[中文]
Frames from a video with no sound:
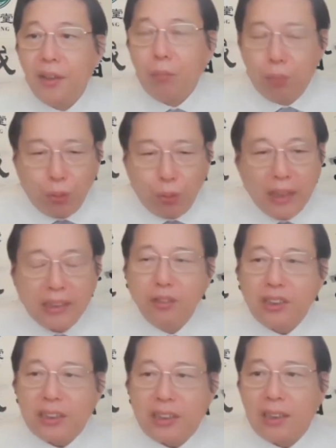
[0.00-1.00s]
不管你
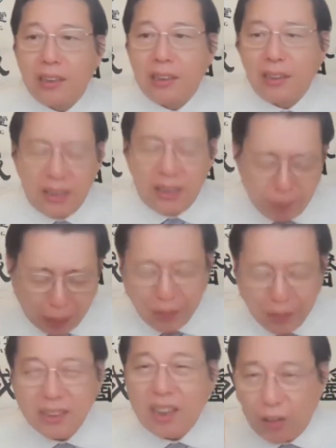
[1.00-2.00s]
用啥针，你把
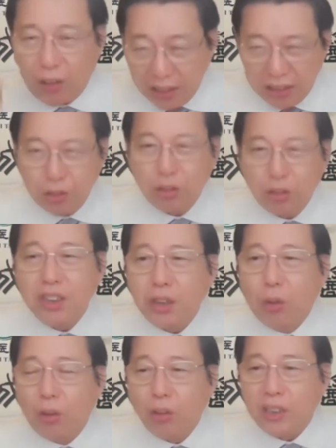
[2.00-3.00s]
病治好了，你就是牛，
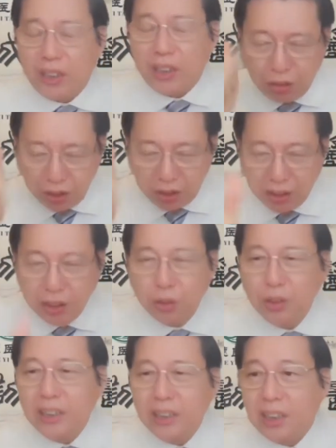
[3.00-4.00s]
你就是牛医生，
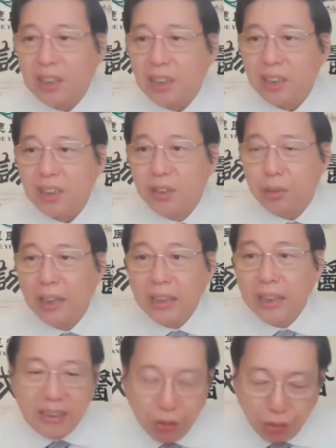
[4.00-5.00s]
你对不对？
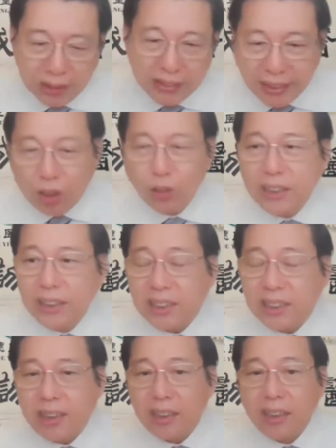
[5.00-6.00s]
你用的再高级的
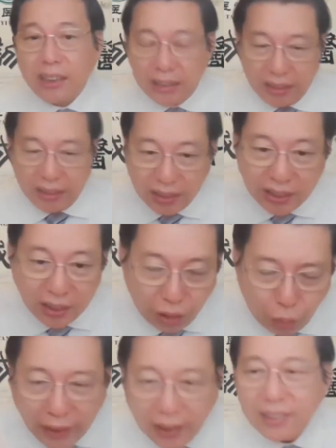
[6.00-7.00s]
针，你这个
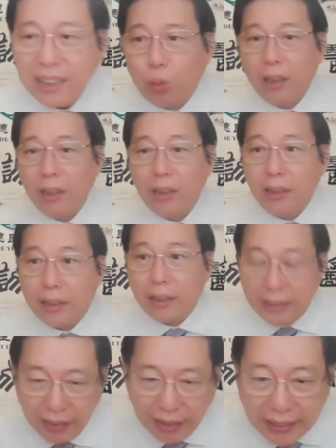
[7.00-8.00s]
花样再多，
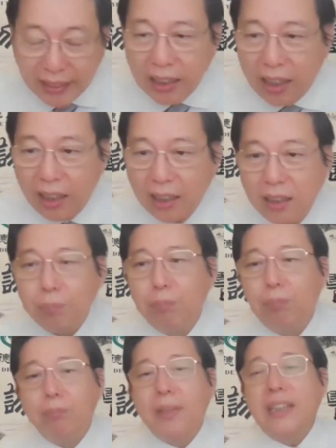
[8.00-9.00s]
你针感再强，
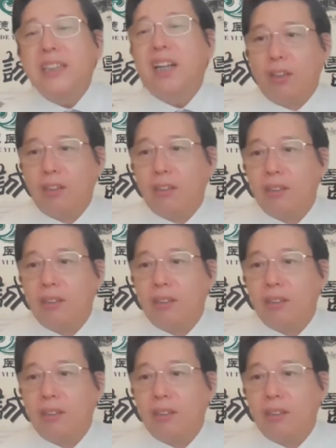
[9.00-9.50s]
没治好，